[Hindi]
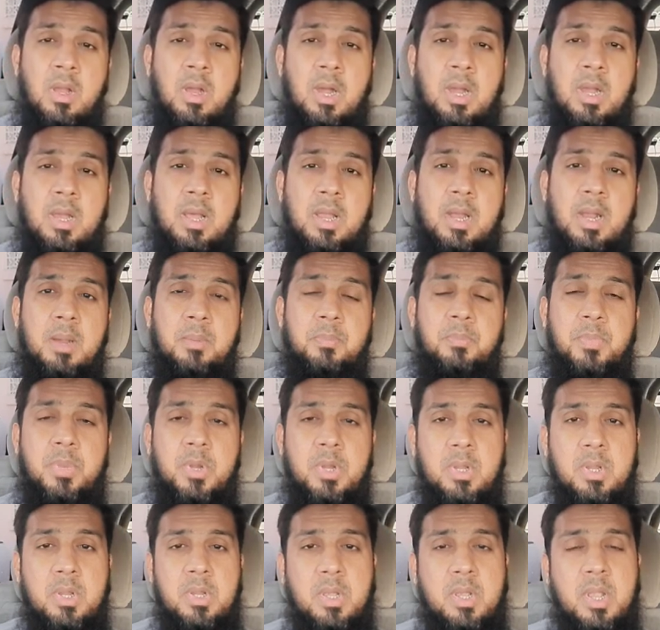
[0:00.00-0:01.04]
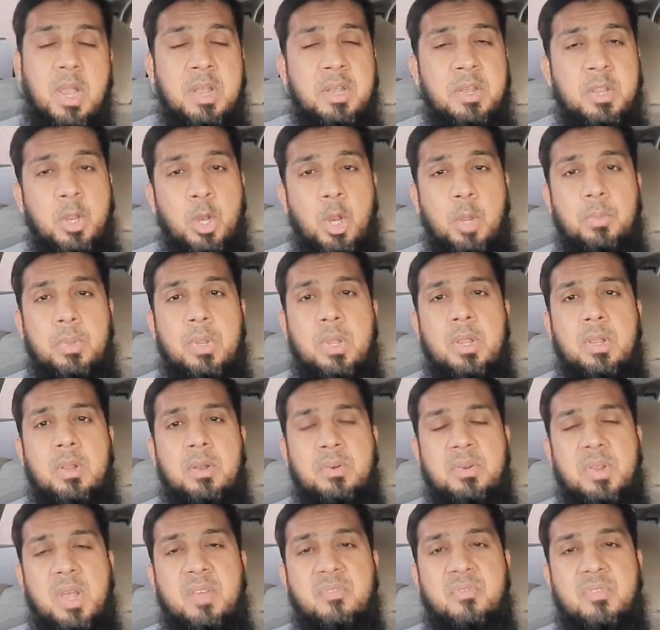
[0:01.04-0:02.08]
अगर आप कंटिन्यू भी
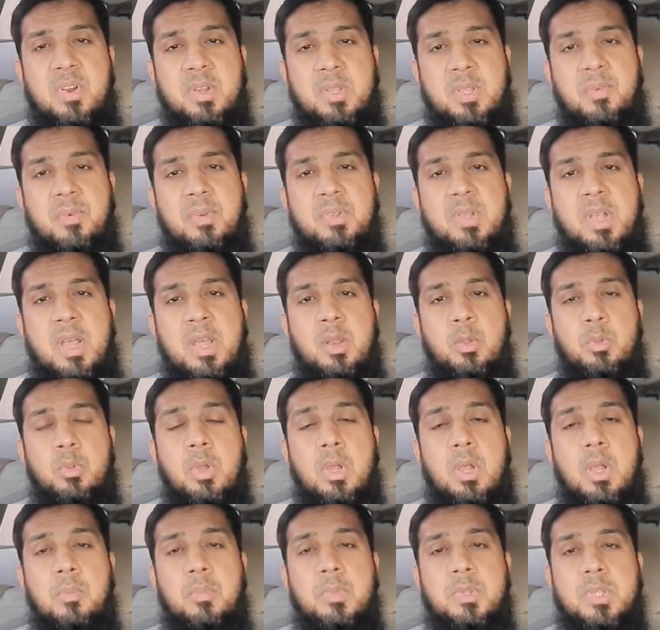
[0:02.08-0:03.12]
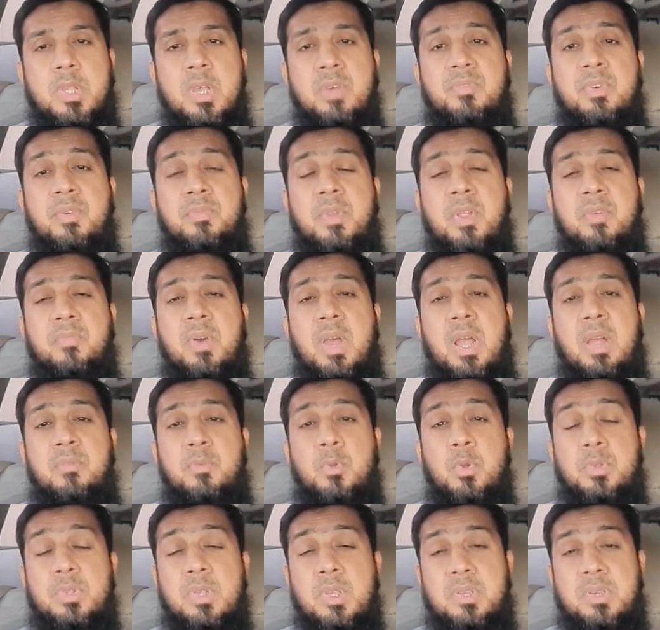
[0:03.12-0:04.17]
ड्राइव करते हुए जाए ना तो कम अज़ कम फिफ्टी फाइव
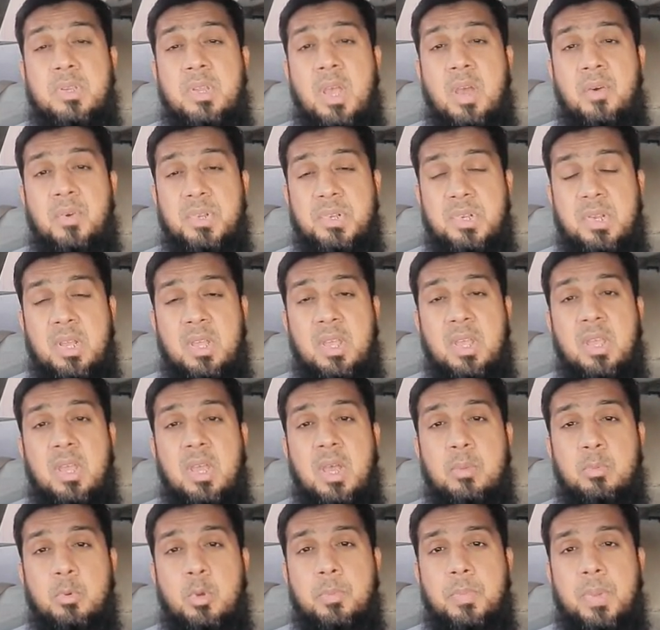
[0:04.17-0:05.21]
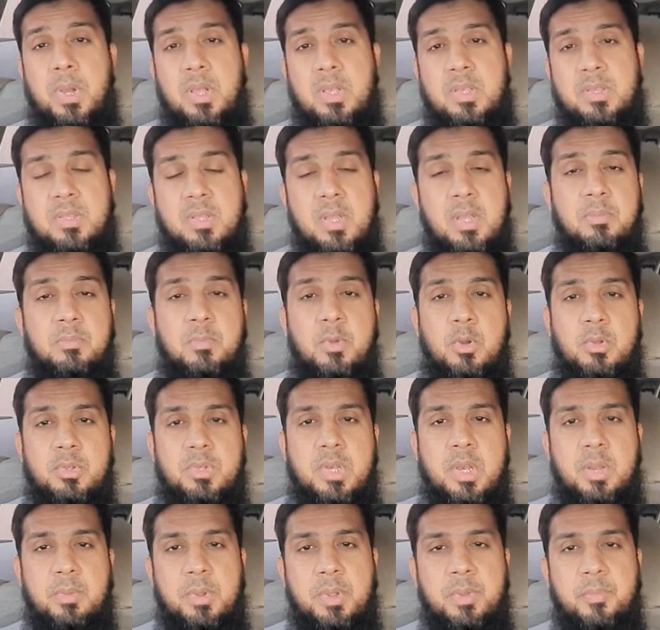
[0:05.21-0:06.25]
टू सिक्सटी आवर्स लगेंगे आपको पाकिस्तान
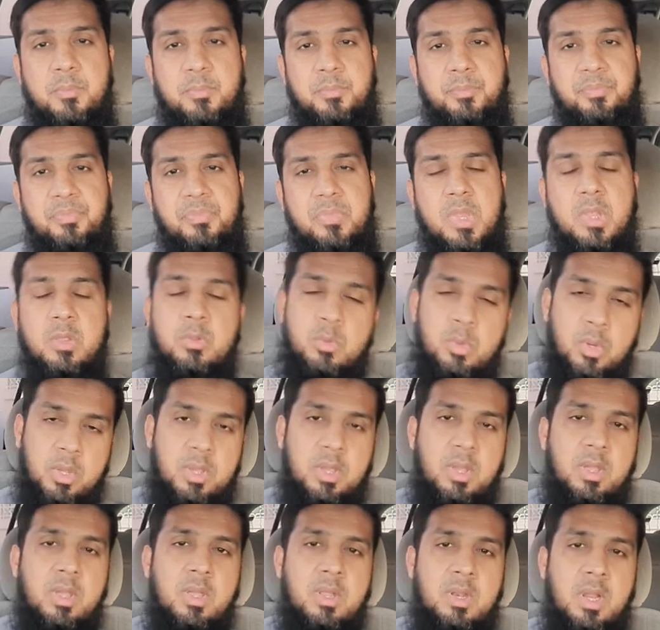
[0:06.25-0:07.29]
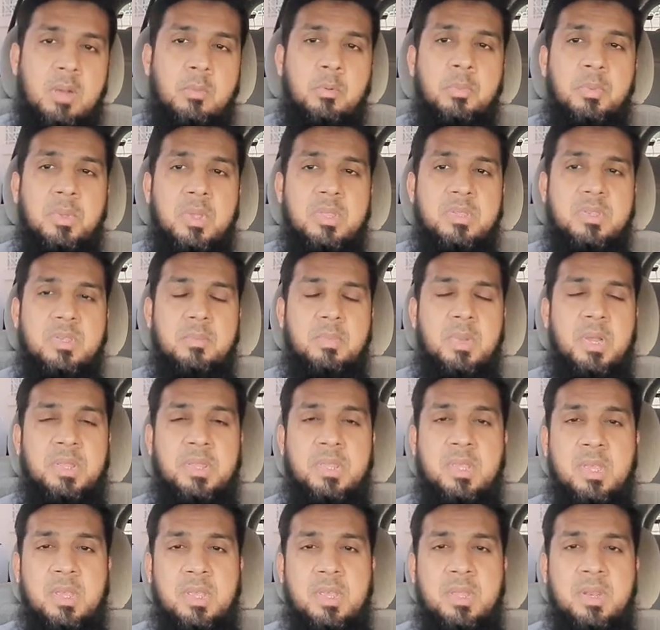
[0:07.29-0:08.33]
पहुँचने में जो कि एक नामुमकिन सी बात
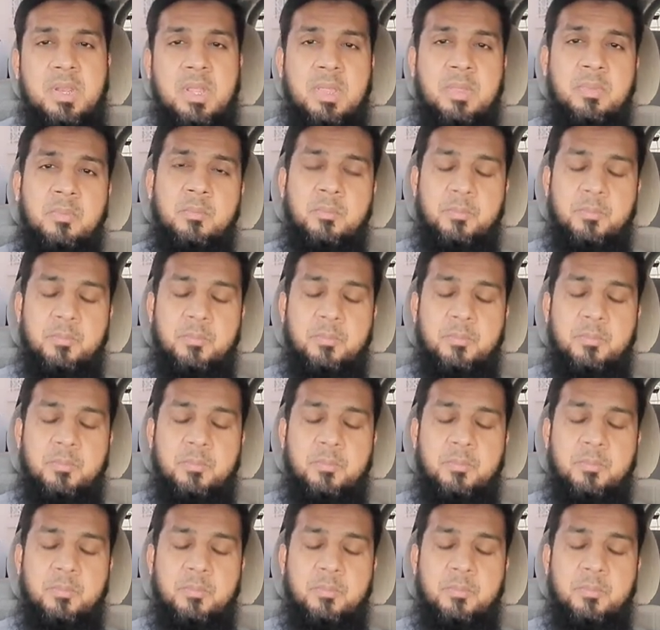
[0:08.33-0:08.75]
है यकीनन